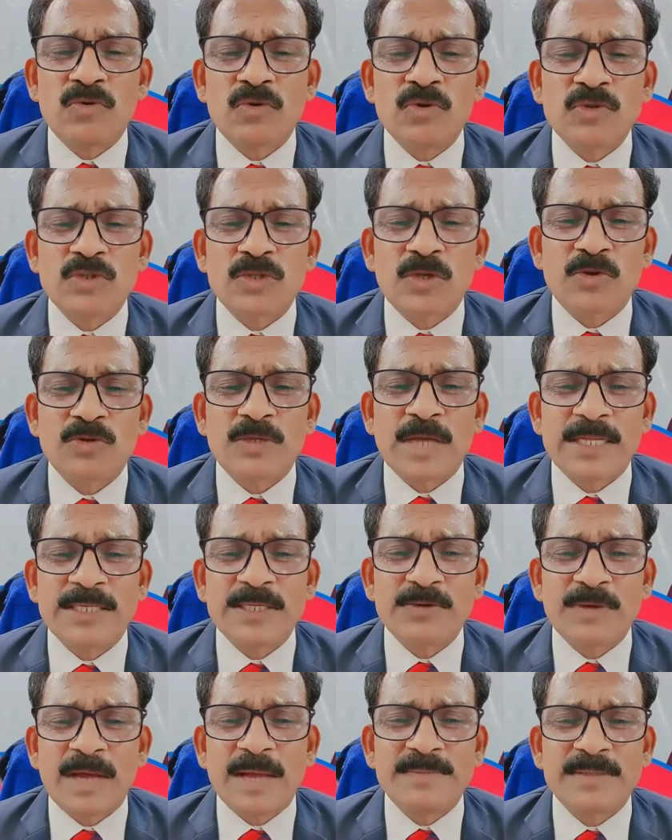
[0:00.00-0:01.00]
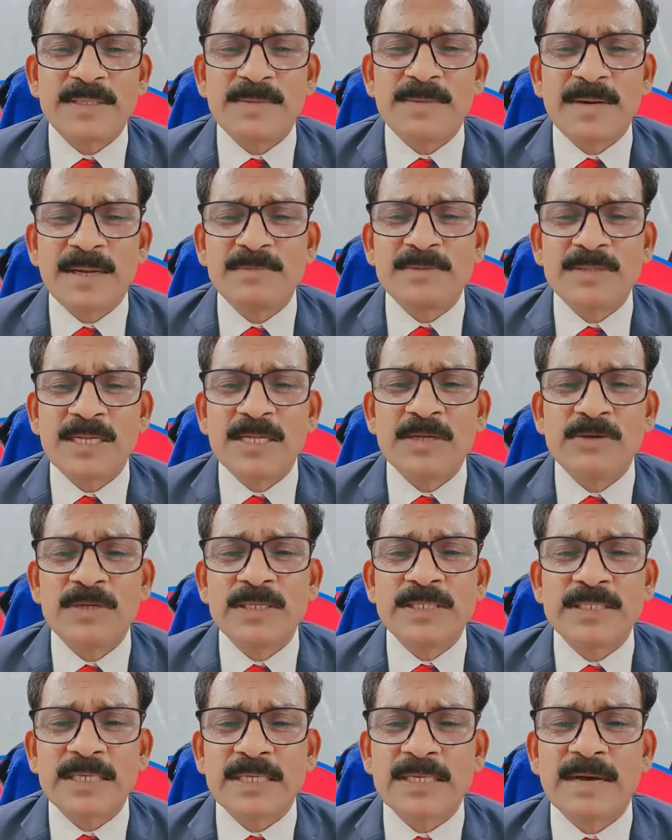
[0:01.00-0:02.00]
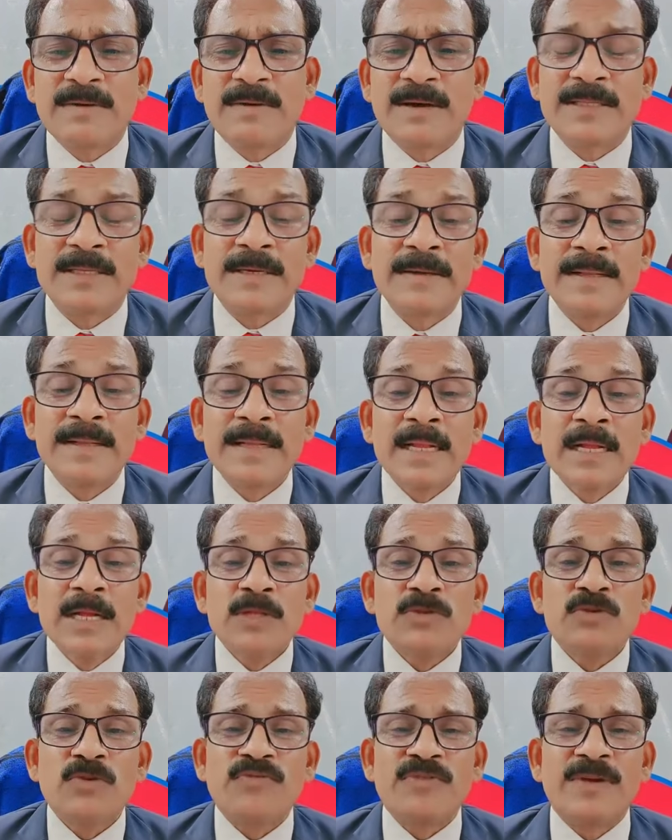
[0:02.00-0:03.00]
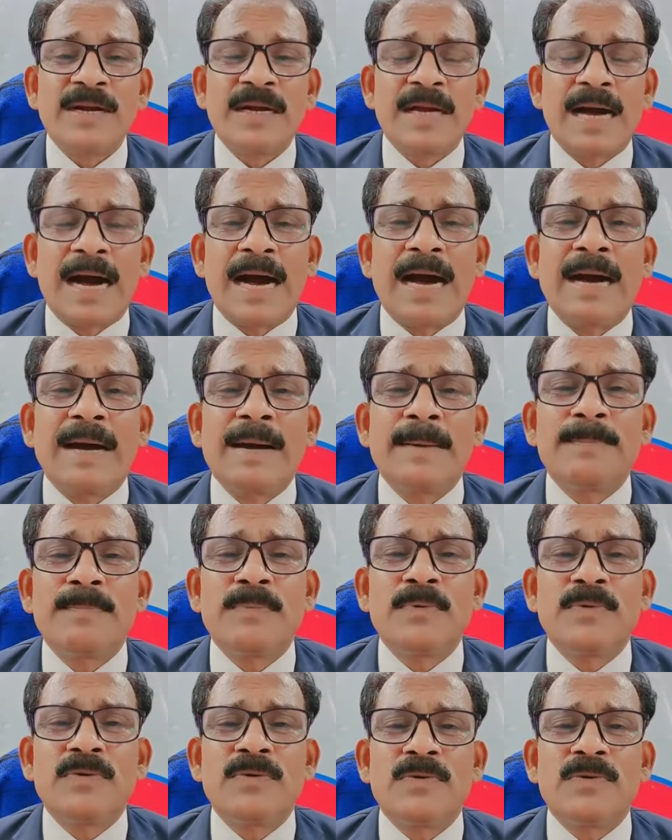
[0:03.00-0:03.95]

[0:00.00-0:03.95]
को सरोजा जी गुडायम सिंह मैडम सिलीगुड़ी से क्या बात है तो फ्रेंड आप